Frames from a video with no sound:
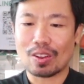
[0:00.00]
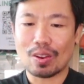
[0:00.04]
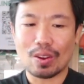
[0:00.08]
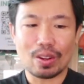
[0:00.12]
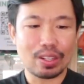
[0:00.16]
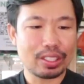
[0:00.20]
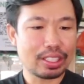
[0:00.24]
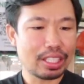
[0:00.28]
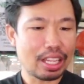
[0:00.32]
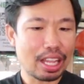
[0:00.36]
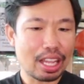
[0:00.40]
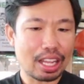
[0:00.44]
ก่
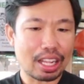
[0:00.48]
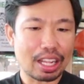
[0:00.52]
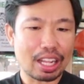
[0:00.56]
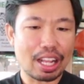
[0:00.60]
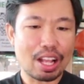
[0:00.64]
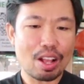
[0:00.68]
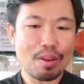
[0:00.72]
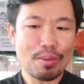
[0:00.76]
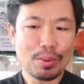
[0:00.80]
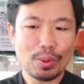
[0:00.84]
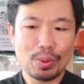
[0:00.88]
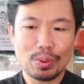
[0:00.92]
อนจะ
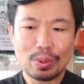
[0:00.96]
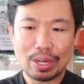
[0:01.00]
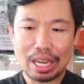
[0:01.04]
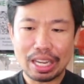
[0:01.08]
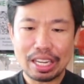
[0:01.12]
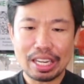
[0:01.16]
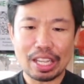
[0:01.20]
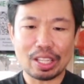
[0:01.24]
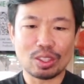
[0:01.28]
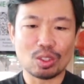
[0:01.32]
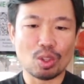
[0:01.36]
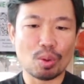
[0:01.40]
เข้ามาดูรา
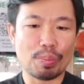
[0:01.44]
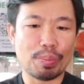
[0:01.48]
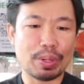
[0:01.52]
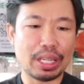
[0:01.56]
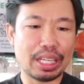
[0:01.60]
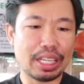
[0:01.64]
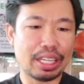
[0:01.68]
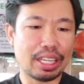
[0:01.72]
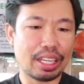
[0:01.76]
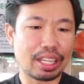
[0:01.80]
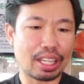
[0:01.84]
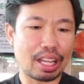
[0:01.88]
ยละเอียดตัว
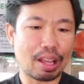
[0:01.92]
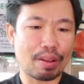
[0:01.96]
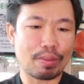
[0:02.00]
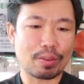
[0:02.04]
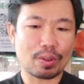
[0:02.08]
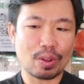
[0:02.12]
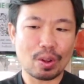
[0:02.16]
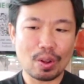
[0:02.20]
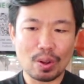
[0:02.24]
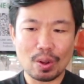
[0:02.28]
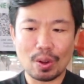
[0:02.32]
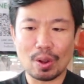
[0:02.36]
ปืนนะครับ
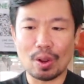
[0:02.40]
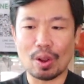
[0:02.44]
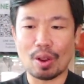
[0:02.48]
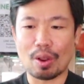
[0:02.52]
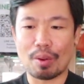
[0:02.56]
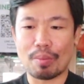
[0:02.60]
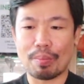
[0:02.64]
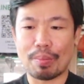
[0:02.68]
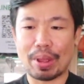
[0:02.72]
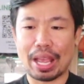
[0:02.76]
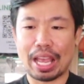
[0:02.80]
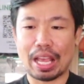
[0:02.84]
ก็
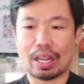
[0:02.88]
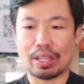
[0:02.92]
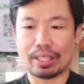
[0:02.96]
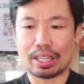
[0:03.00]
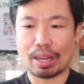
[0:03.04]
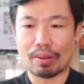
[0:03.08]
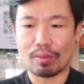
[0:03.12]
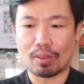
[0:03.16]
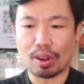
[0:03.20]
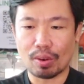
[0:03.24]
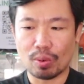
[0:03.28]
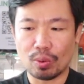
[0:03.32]
มา
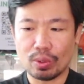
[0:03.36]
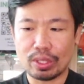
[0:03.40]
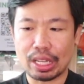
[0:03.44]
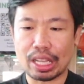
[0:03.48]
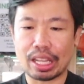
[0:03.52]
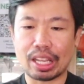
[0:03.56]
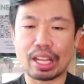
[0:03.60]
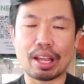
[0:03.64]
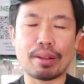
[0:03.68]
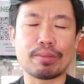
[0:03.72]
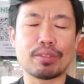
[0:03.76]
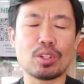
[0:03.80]
ทำความรู้
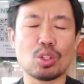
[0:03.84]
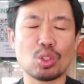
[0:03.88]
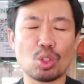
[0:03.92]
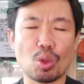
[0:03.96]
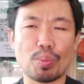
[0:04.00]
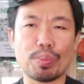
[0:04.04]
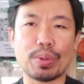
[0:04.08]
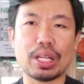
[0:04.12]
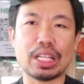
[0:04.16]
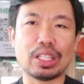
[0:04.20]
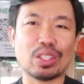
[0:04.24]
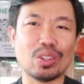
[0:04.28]
จักกับเจ้า
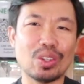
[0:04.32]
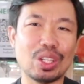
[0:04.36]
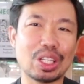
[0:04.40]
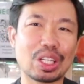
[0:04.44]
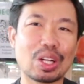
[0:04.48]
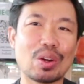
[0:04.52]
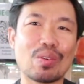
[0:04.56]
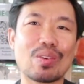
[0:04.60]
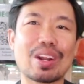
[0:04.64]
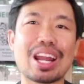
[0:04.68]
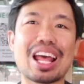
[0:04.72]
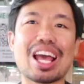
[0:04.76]
ตัวปืนตัว
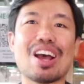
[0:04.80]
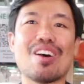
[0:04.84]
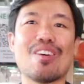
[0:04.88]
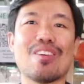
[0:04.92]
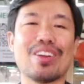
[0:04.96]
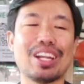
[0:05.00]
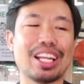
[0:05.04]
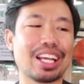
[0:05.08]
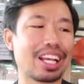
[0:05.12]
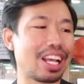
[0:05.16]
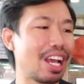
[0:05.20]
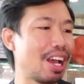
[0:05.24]
นี้คร่า
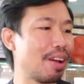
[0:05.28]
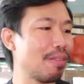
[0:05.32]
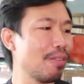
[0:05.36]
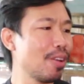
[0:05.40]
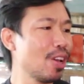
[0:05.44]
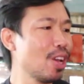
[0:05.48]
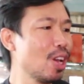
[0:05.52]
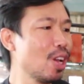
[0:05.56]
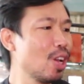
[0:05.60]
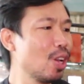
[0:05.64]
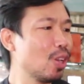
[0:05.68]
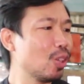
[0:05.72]
วๆก่อนนะครับ
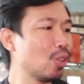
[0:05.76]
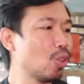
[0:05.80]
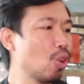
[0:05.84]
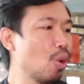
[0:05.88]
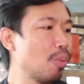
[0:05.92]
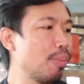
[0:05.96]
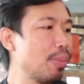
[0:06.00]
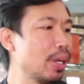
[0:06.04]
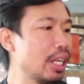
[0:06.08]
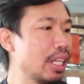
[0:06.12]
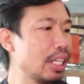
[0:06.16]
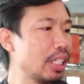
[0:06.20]

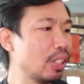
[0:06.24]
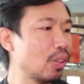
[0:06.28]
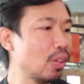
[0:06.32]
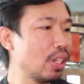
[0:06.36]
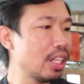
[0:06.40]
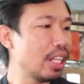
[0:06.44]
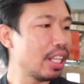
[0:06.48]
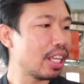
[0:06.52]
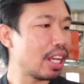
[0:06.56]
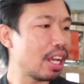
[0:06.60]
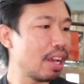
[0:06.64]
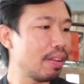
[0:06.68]
ตัวปืนตัว
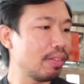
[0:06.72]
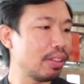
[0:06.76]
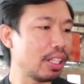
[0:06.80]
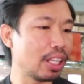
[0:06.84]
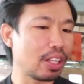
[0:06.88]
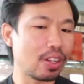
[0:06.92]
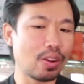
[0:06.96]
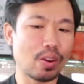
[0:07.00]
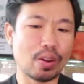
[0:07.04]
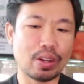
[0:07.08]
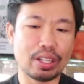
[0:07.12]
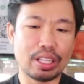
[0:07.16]
นี้นะครับ
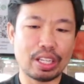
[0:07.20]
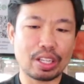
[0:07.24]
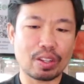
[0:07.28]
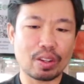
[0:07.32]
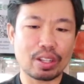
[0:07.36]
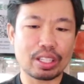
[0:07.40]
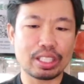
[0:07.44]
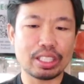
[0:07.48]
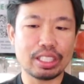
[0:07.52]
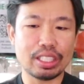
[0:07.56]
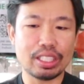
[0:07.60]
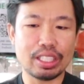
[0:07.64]
แต่ก่อนนี่
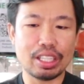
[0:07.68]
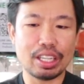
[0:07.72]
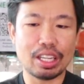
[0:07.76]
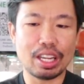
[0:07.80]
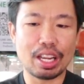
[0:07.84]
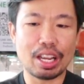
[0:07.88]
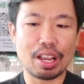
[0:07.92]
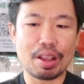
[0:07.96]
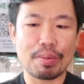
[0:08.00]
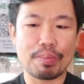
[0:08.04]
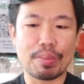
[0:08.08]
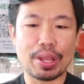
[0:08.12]
ก็คือ
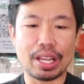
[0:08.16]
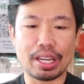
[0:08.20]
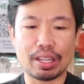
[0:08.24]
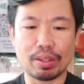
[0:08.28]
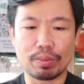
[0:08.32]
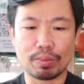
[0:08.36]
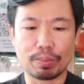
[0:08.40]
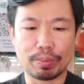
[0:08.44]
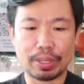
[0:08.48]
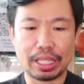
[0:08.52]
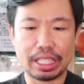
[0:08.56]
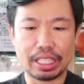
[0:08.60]
เป็น
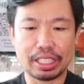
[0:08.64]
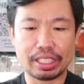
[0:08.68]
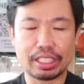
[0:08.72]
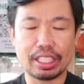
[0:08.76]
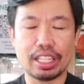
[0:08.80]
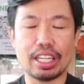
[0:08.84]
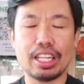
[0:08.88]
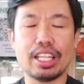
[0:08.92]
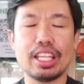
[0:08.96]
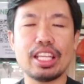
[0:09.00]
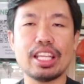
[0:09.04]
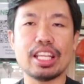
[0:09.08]
ปืน
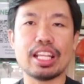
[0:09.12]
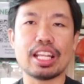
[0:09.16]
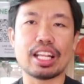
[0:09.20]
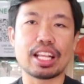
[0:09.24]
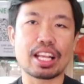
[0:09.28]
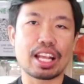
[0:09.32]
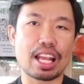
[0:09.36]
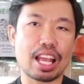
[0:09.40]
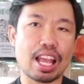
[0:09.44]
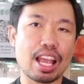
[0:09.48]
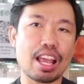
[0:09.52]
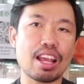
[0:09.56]
ซีรีส์
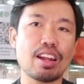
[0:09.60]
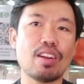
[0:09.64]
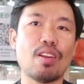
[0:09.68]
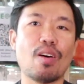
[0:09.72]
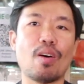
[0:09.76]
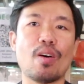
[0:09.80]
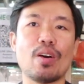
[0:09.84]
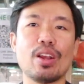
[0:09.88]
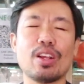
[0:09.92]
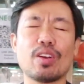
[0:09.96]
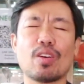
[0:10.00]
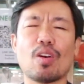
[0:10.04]

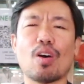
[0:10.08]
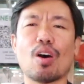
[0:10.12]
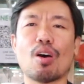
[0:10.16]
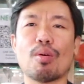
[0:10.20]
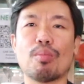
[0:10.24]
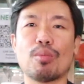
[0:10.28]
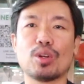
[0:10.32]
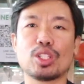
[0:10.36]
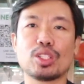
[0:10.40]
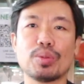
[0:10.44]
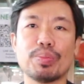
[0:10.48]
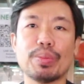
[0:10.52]
500 ของ
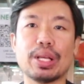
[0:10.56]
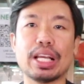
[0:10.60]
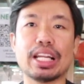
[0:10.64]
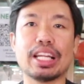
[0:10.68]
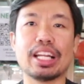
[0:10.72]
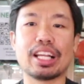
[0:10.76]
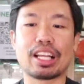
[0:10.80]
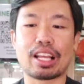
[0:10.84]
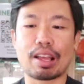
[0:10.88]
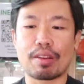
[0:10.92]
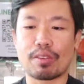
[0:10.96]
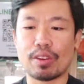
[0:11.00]
m o s b e r g
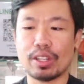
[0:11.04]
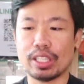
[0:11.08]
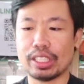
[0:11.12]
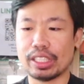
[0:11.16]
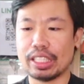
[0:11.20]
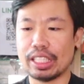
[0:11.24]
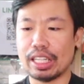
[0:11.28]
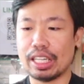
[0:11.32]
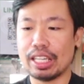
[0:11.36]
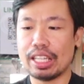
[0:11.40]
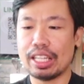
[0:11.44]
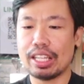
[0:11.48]
นะครับ ก็คื
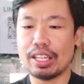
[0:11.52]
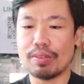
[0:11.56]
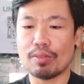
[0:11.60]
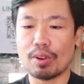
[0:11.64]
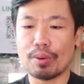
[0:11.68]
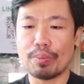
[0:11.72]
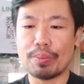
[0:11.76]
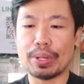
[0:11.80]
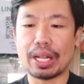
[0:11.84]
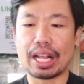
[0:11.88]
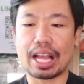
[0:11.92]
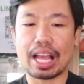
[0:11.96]
อซีรีส์
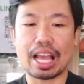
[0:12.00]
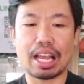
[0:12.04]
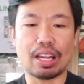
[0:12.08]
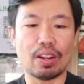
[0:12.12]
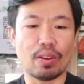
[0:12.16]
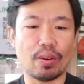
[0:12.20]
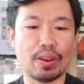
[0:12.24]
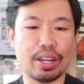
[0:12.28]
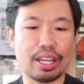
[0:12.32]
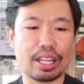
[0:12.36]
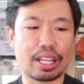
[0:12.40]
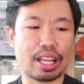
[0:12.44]
m o s b e r g
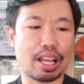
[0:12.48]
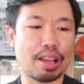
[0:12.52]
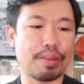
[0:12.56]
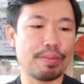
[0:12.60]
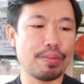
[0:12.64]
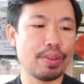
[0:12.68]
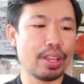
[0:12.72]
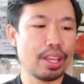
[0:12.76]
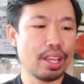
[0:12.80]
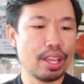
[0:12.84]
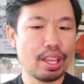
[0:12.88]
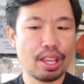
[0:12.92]
500นะครั
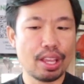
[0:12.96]
บ